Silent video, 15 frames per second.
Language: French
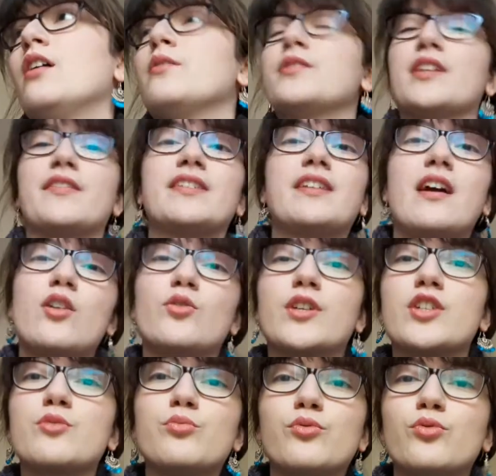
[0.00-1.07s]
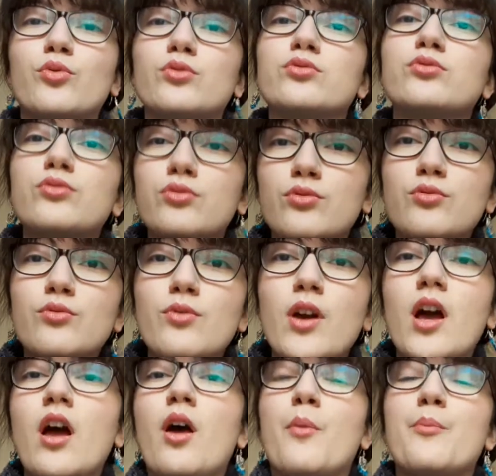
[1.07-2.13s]
ça va être un langage plutôt soutenu,
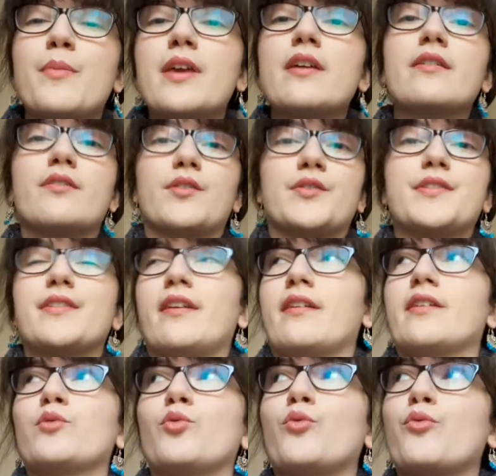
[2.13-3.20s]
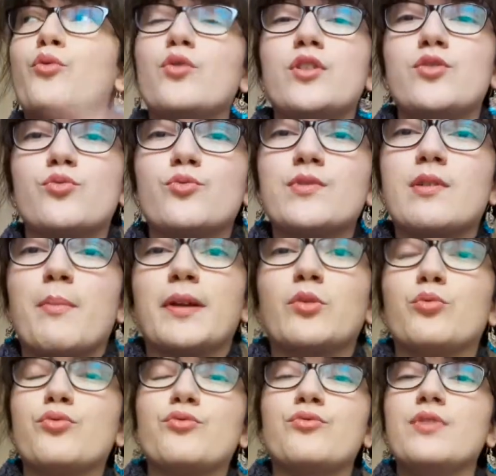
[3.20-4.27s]
mais euh, c'est rien de folichon, c'est pas
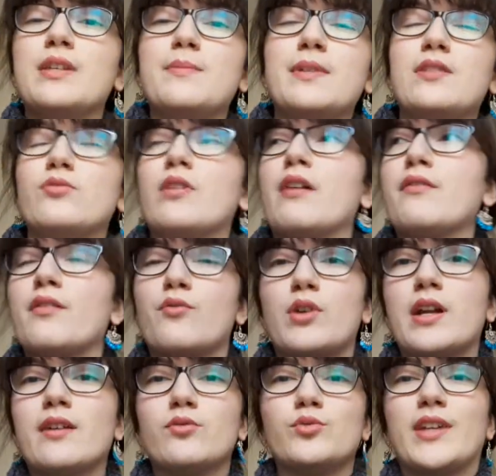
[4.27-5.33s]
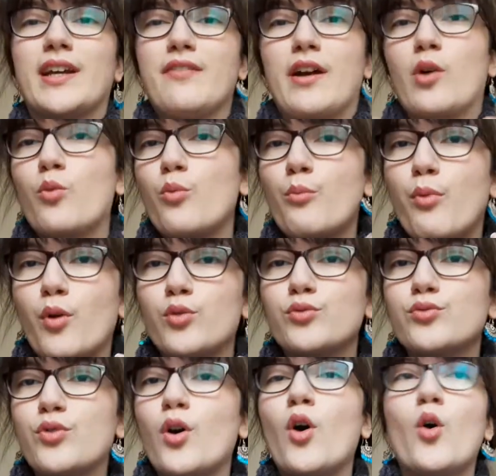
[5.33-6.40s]
non plus du in enfin voilà, on arrive à
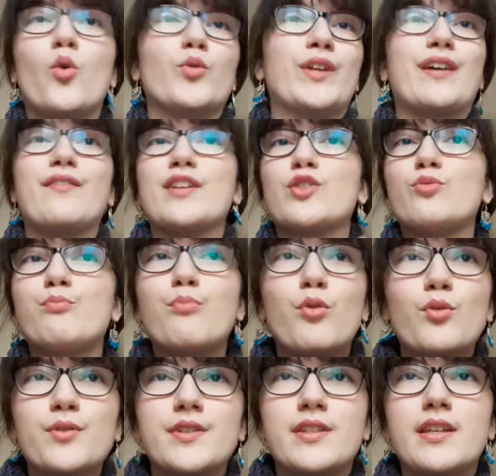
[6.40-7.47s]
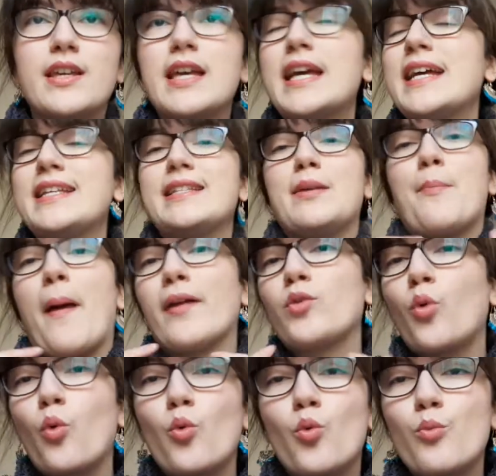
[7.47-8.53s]
comprendre, on arrive à se poser, c'est pas
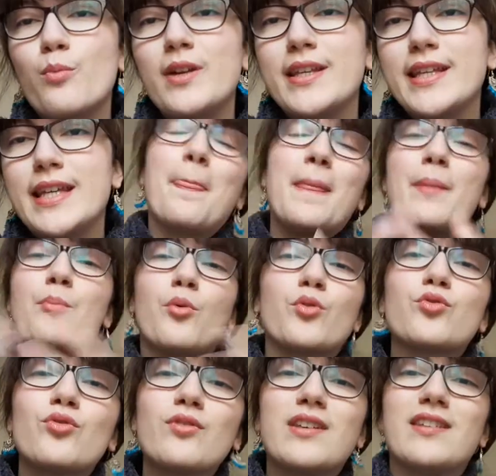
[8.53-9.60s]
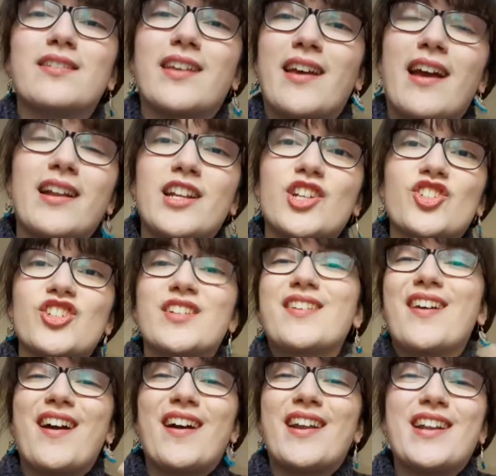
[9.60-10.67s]
trop compliqué. Mais pour ceux qui seraient
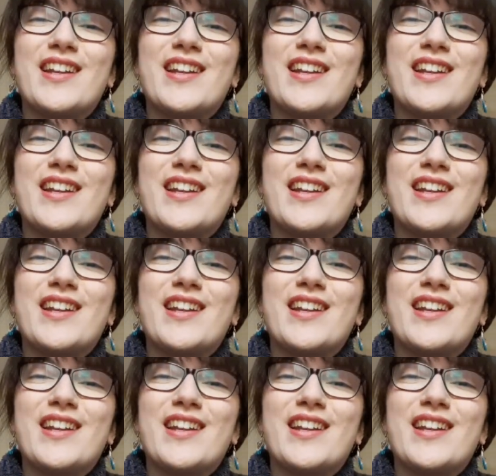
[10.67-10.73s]
allergiques à la